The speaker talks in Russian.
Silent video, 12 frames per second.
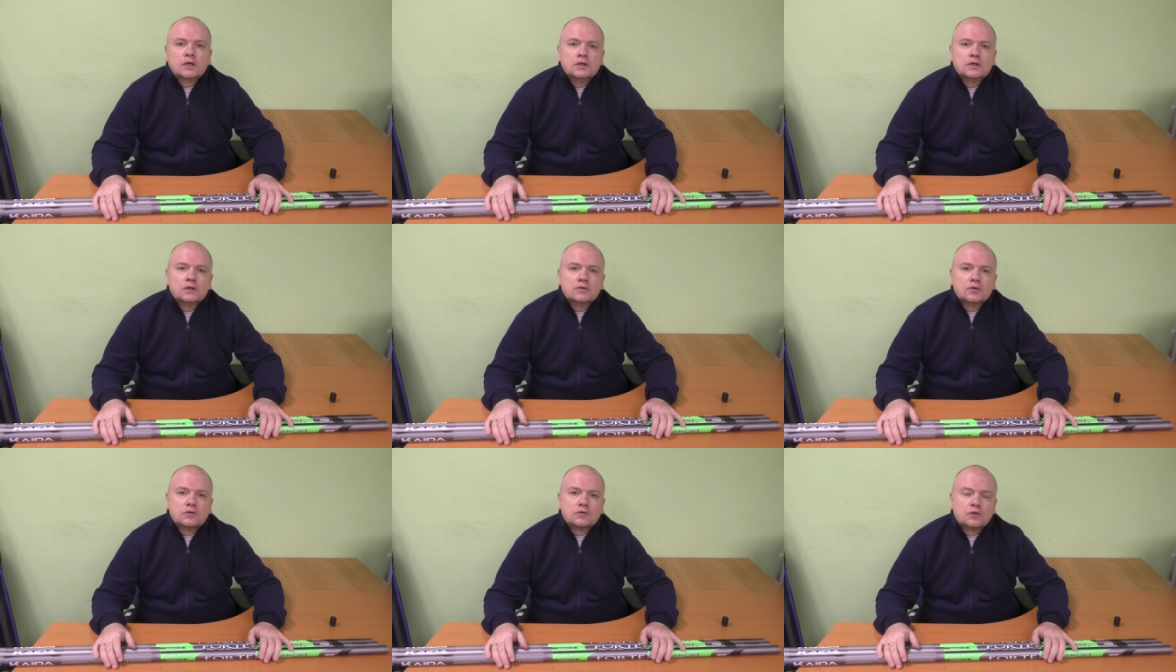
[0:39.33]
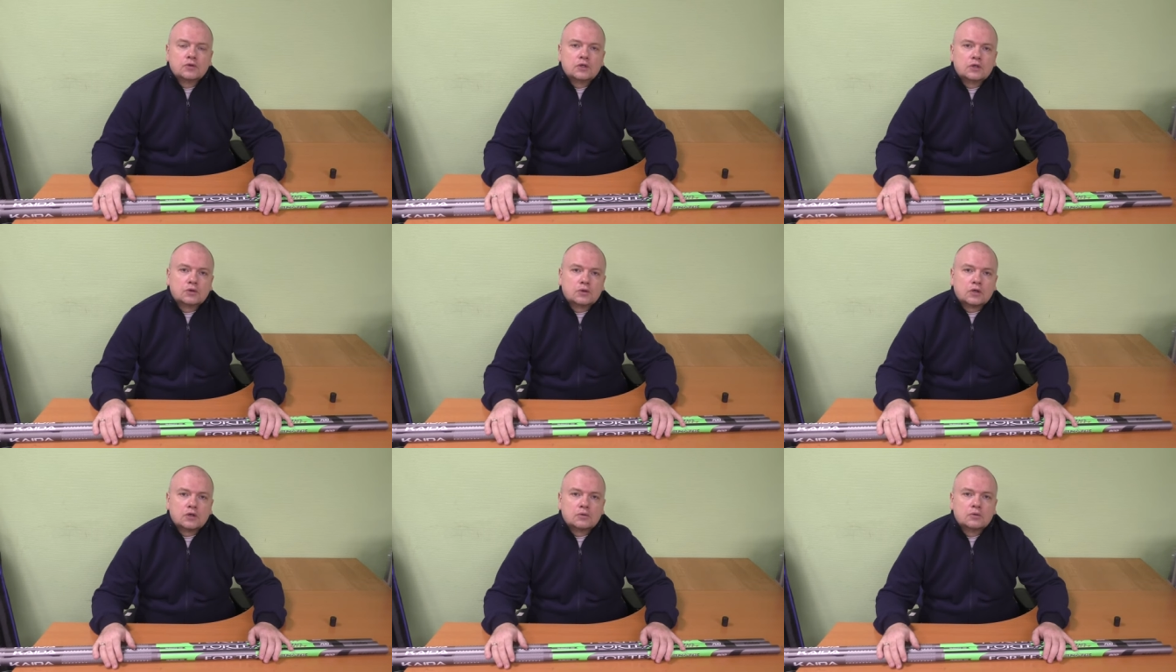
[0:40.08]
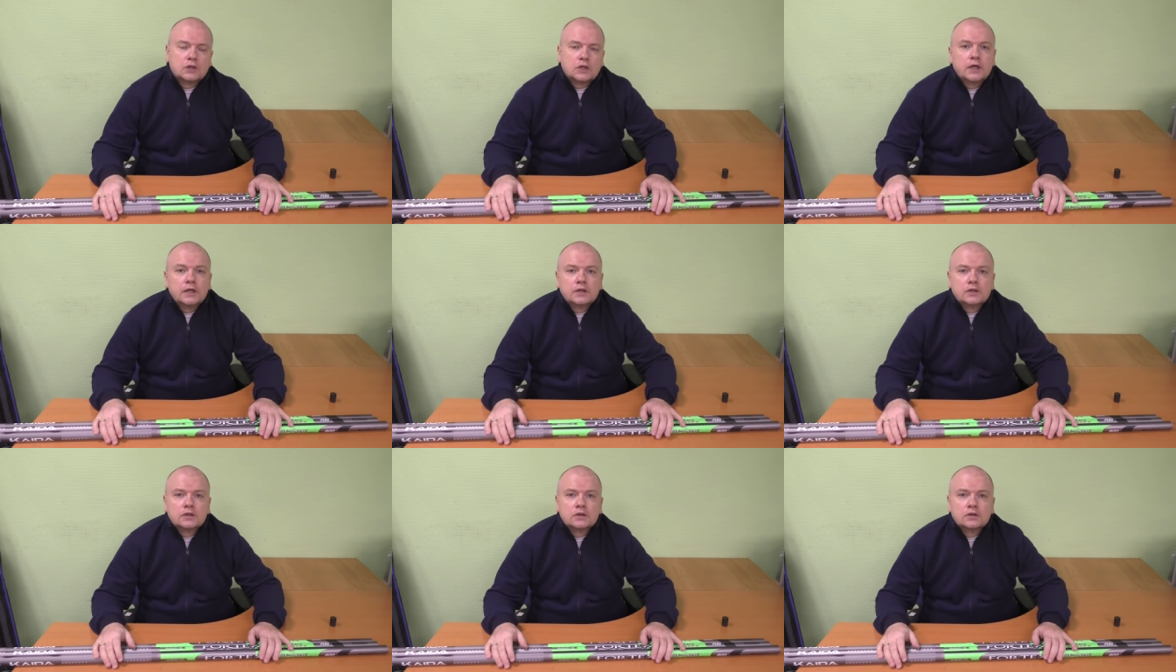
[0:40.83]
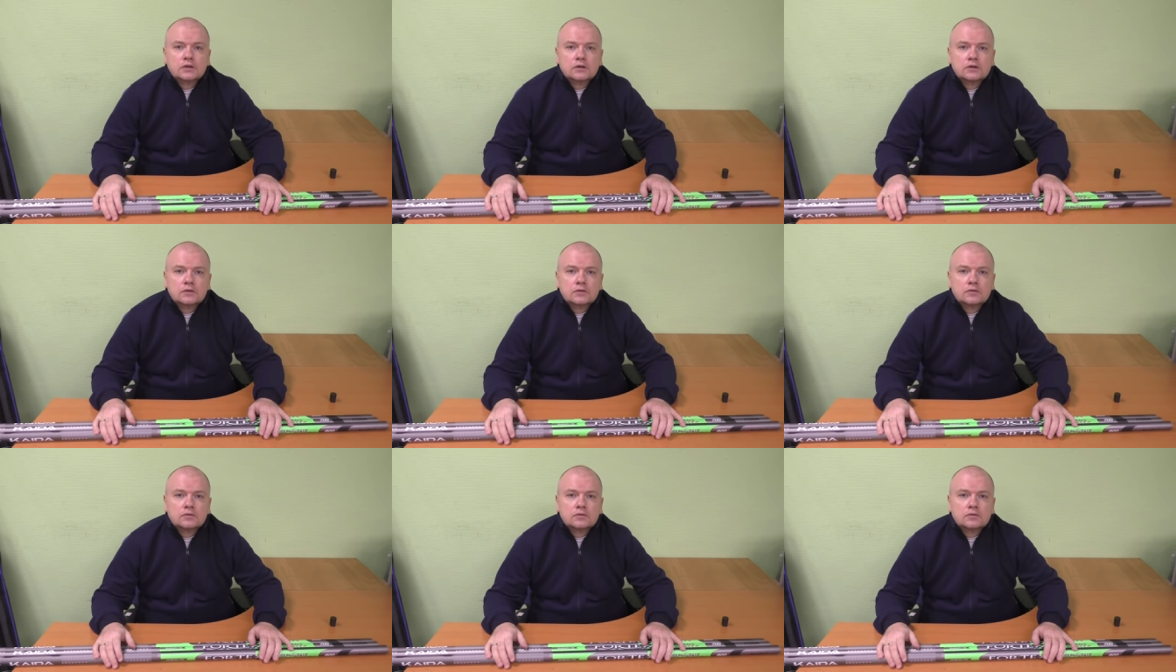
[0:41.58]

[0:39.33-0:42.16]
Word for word: и вот в других, кто торгует Кайдой, э,